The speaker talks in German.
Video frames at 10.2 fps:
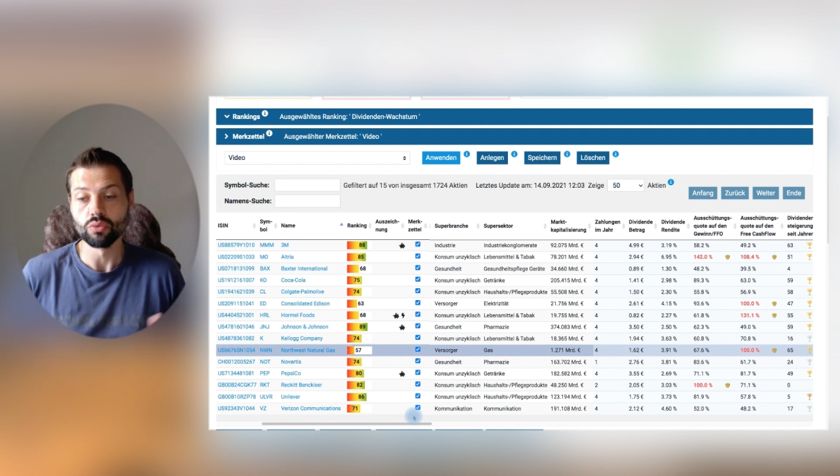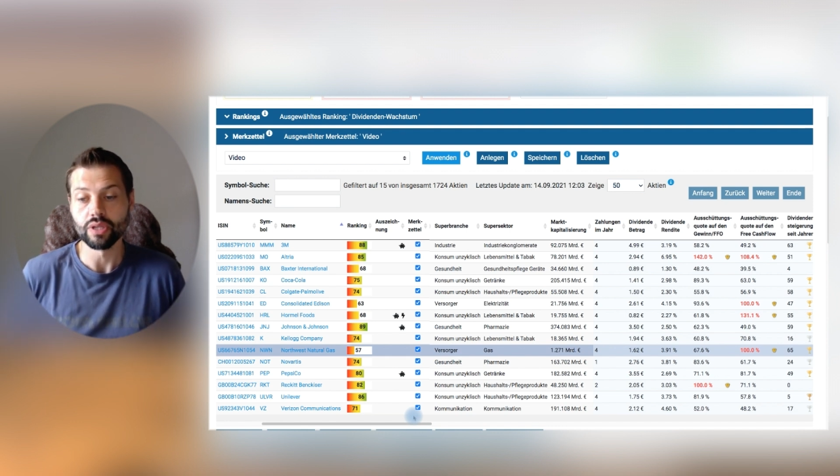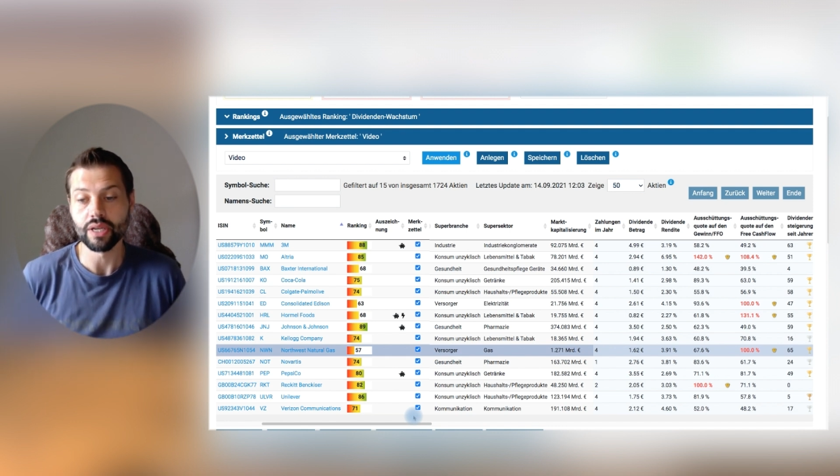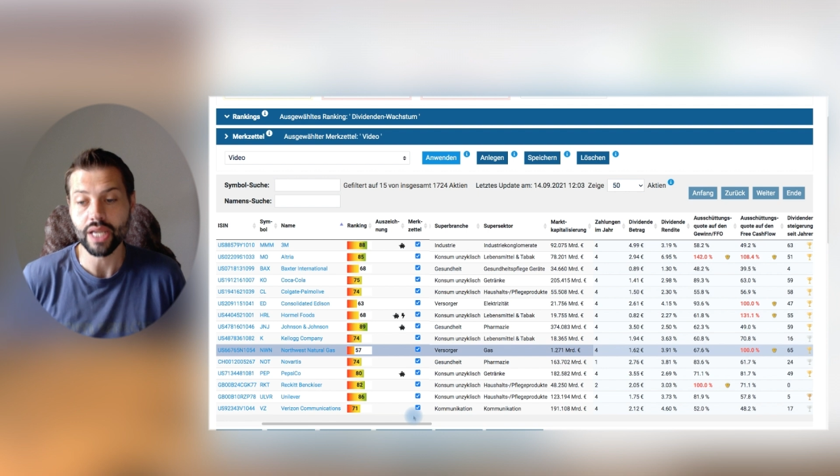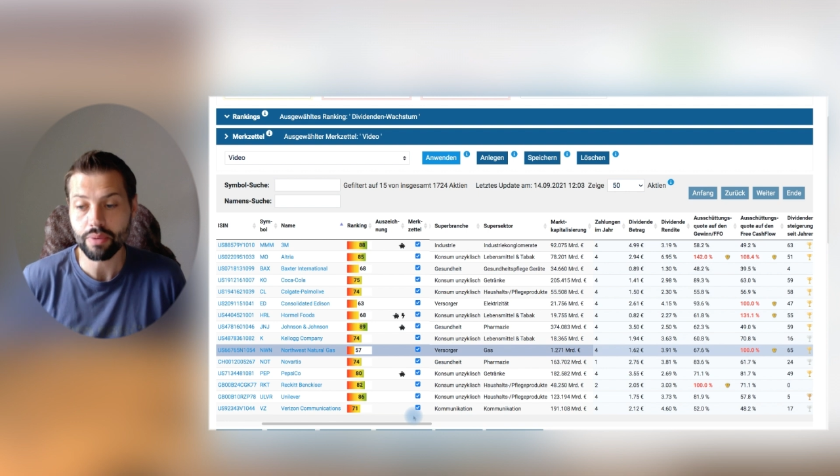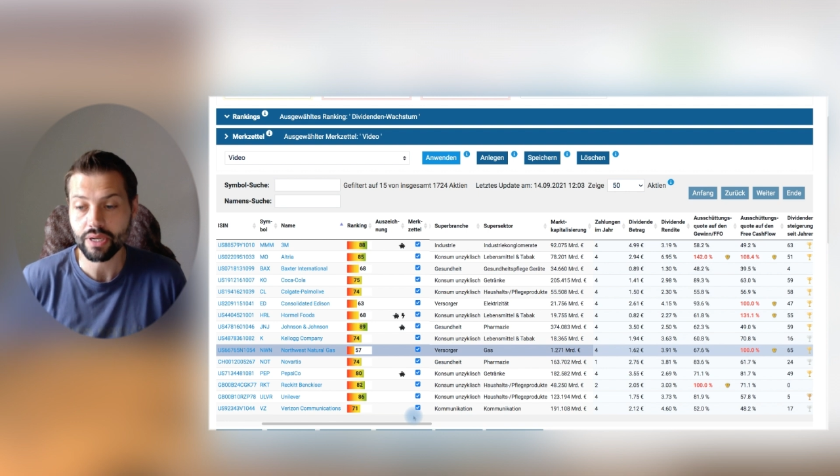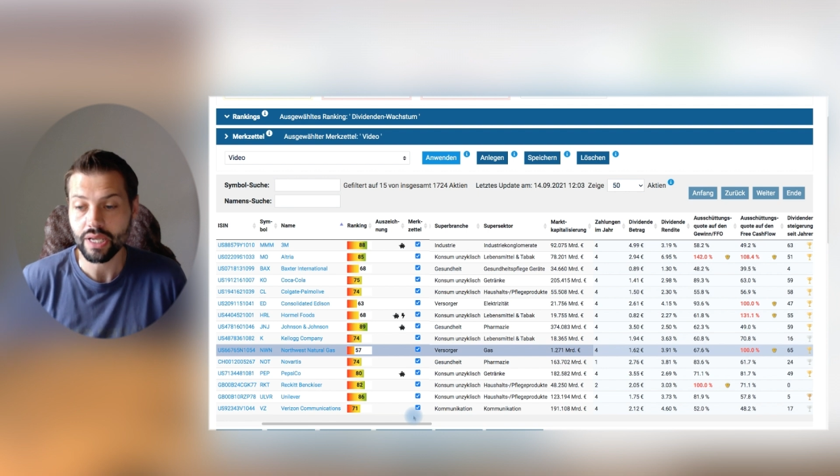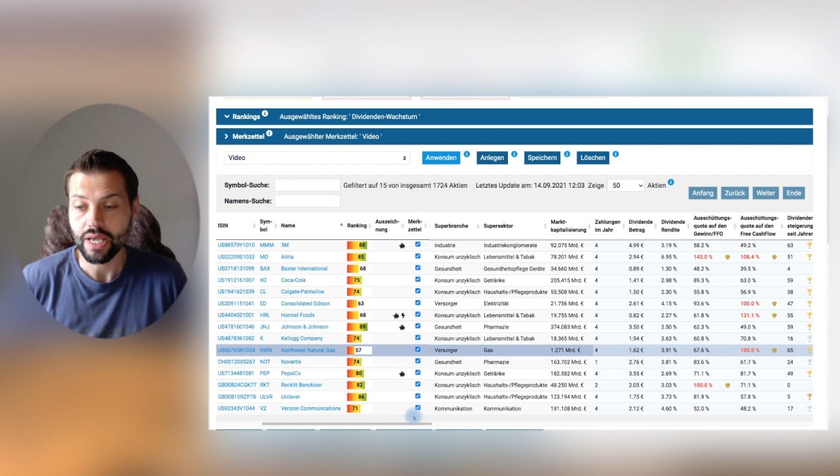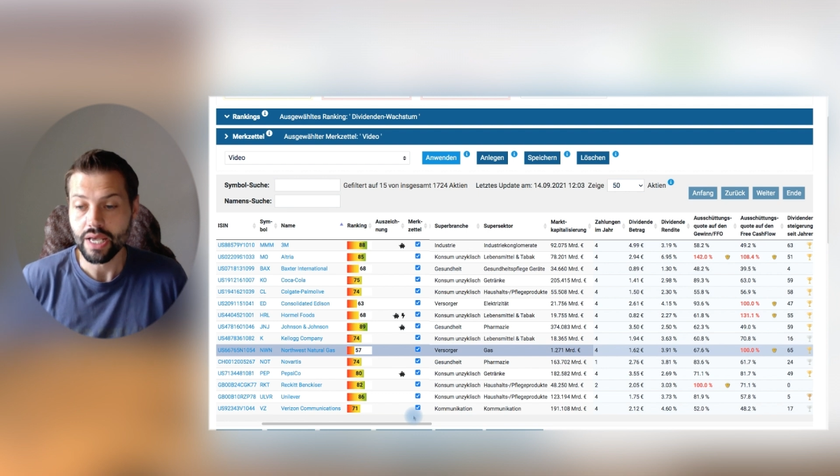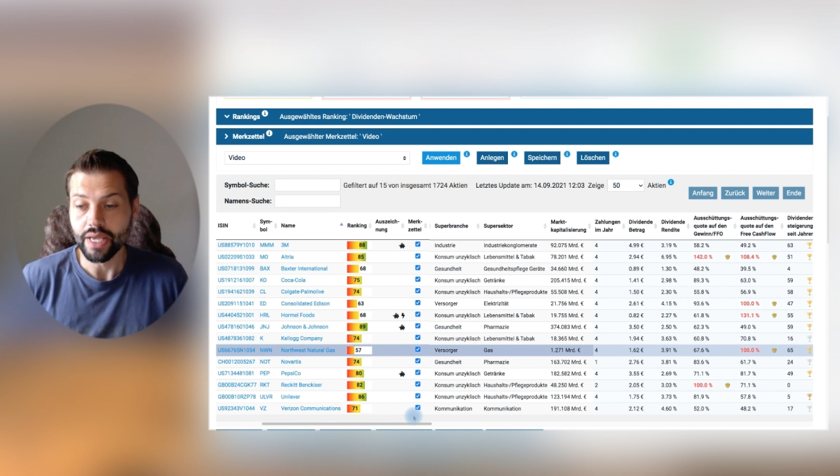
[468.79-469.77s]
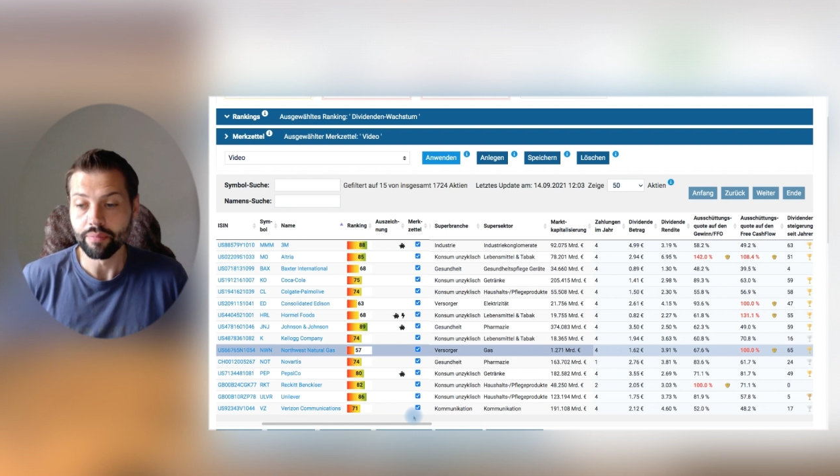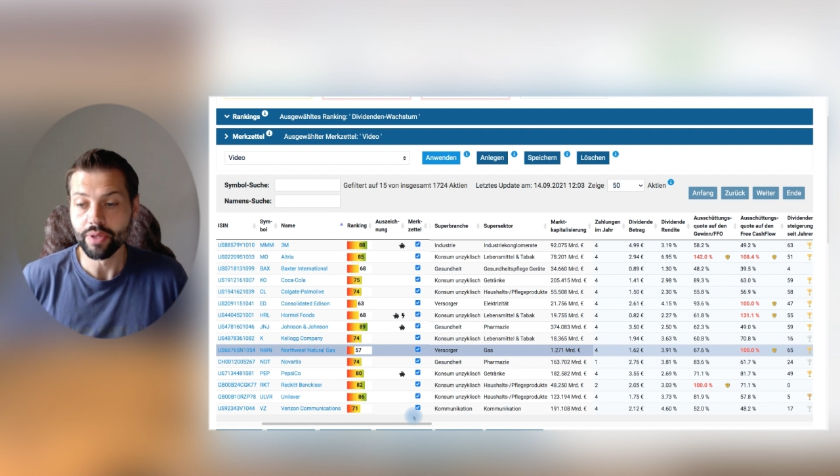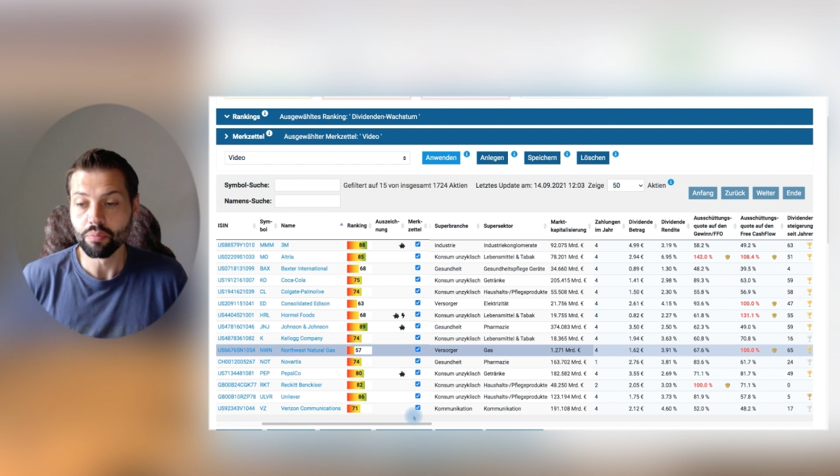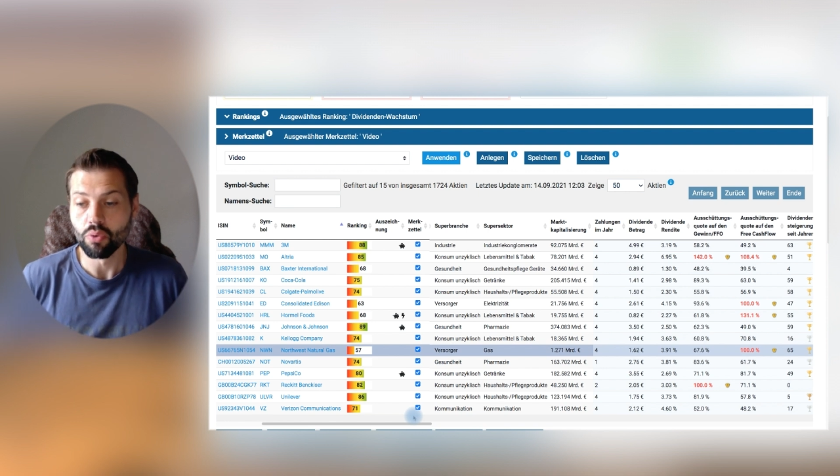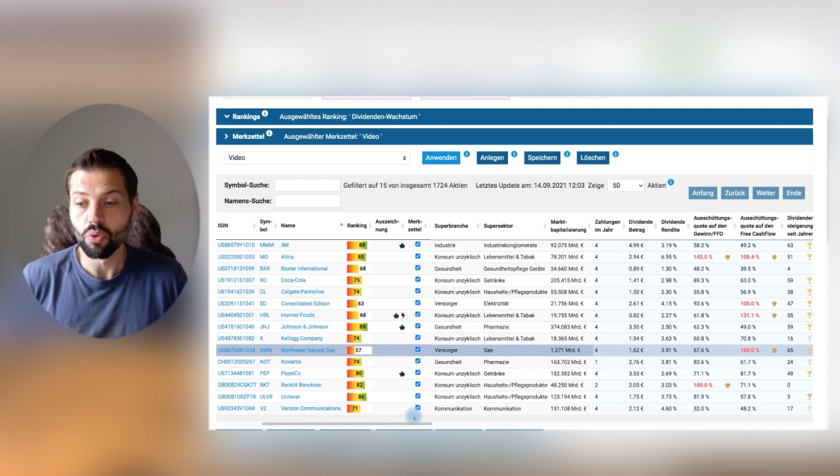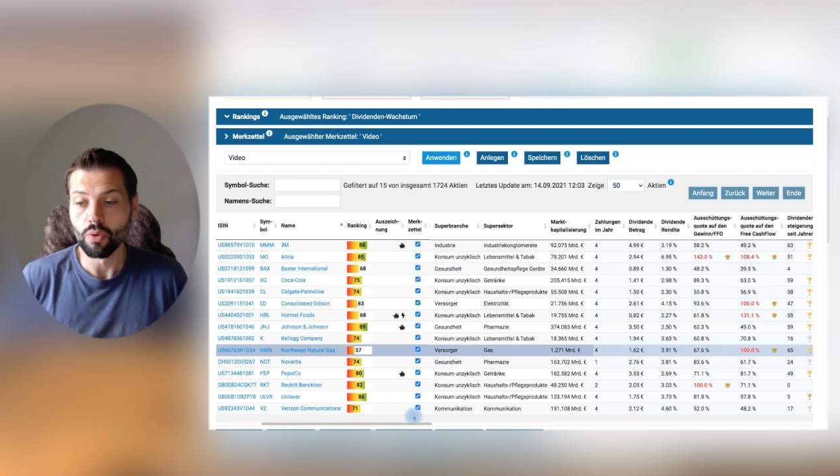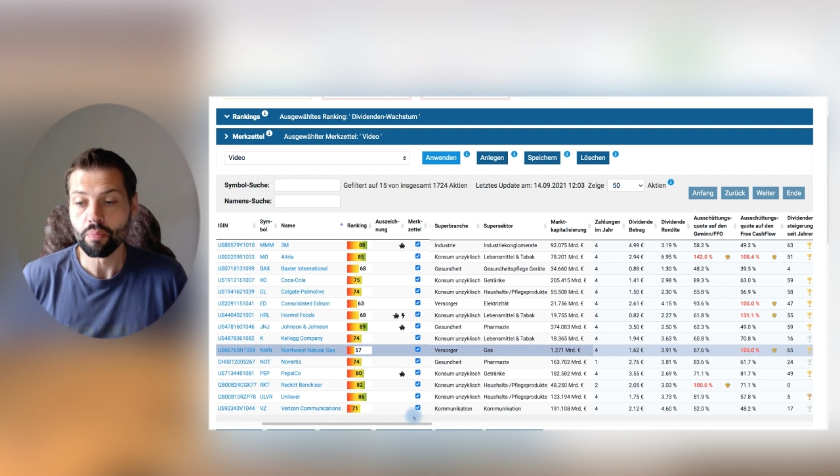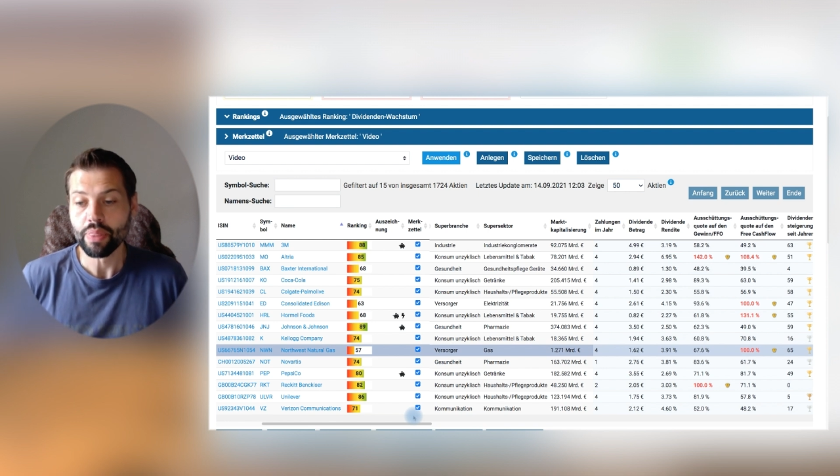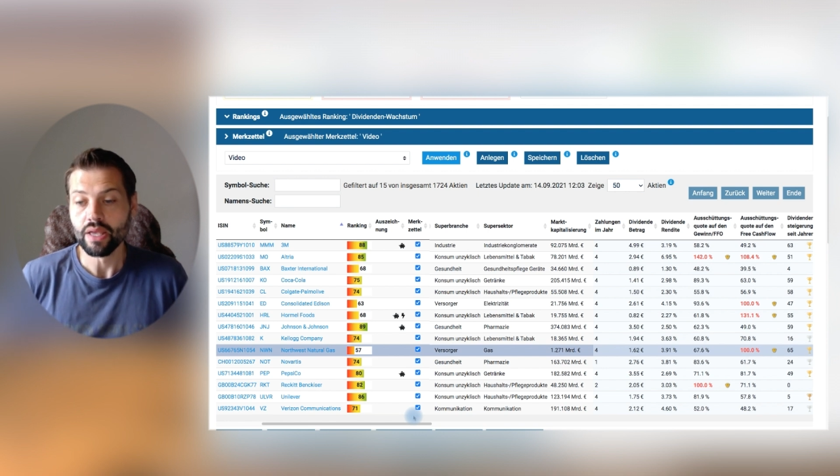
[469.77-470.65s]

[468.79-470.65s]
Unternehmen im Depot.